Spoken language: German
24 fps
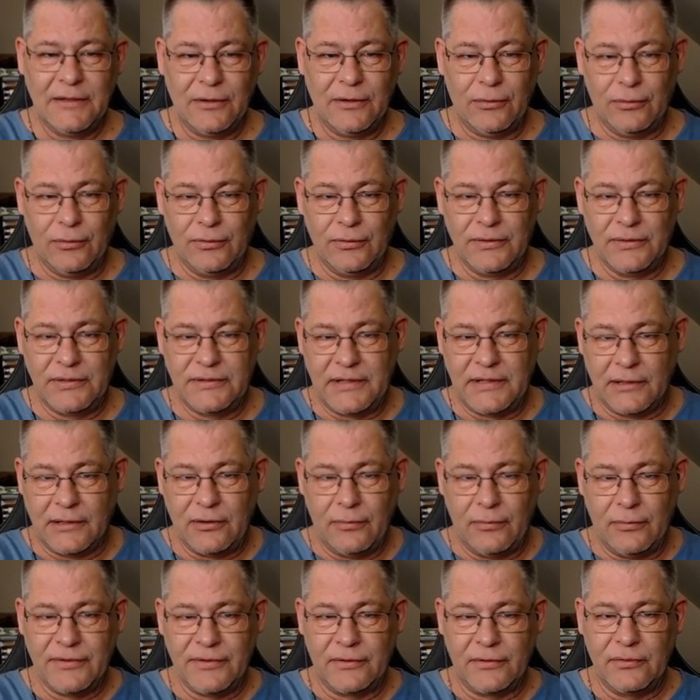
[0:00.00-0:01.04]
und dann
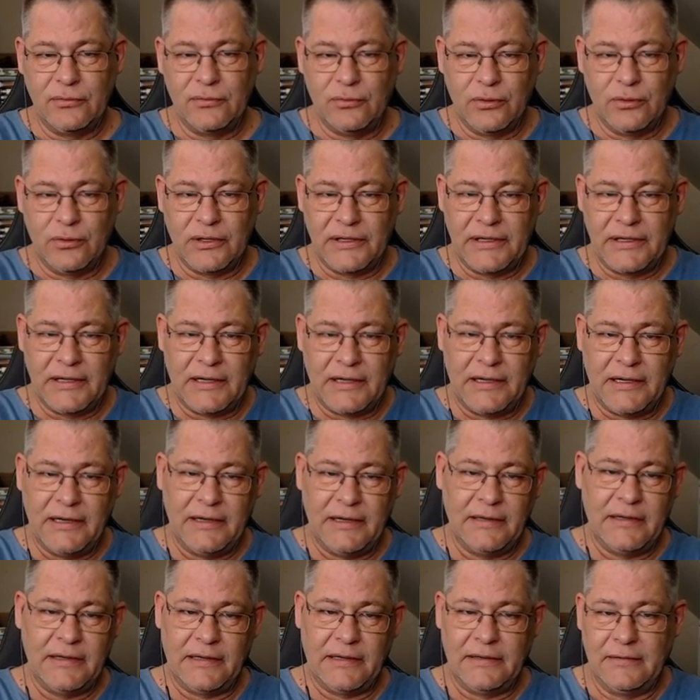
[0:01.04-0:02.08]
kommen so eine Gurken hier
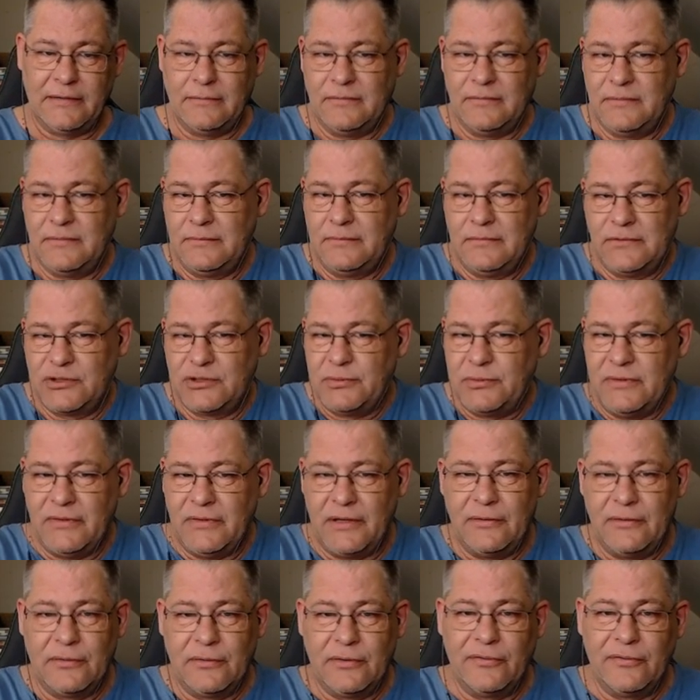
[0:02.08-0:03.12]
rein, dann spielen wir
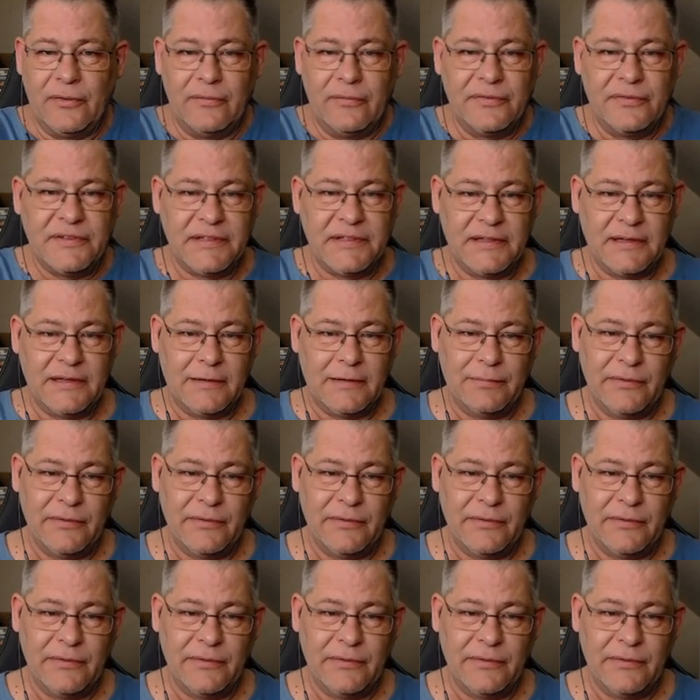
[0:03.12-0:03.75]
halt nur eine 15er, ne?